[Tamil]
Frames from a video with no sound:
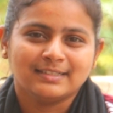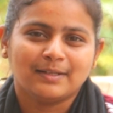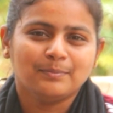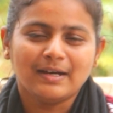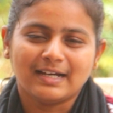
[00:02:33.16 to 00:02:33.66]

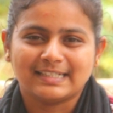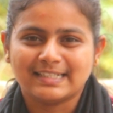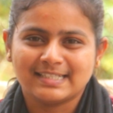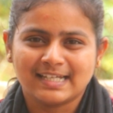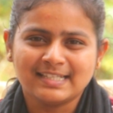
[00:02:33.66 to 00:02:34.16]
நண்பா
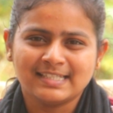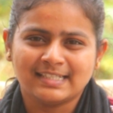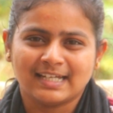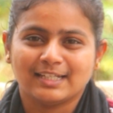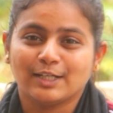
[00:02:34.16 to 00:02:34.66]
நீ
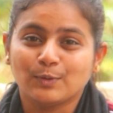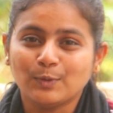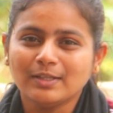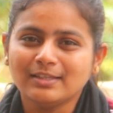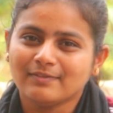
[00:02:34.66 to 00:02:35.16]
ஜெயிச்சிட்ட நீ
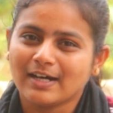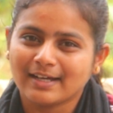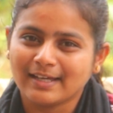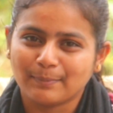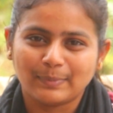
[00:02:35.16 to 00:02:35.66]
கொடுத்த
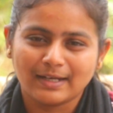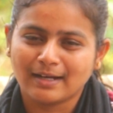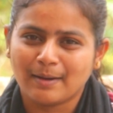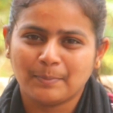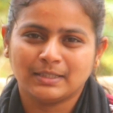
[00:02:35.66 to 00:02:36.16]
வாக்கை எப்படா
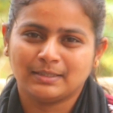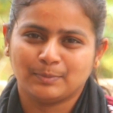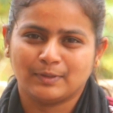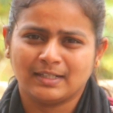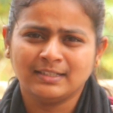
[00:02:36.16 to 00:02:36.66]
காப்பாற்ற
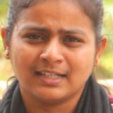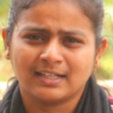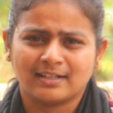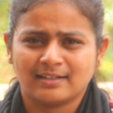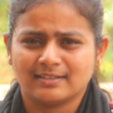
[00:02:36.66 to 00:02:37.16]
போகிறேன்னு
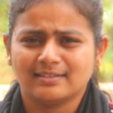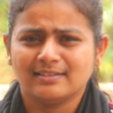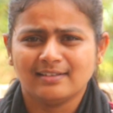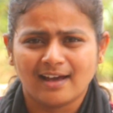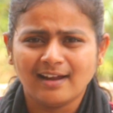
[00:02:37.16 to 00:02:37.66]
கேட்குறாரு
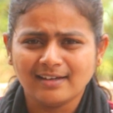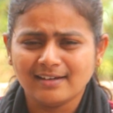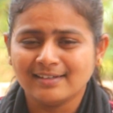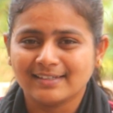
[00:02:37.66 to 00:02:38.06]
நானா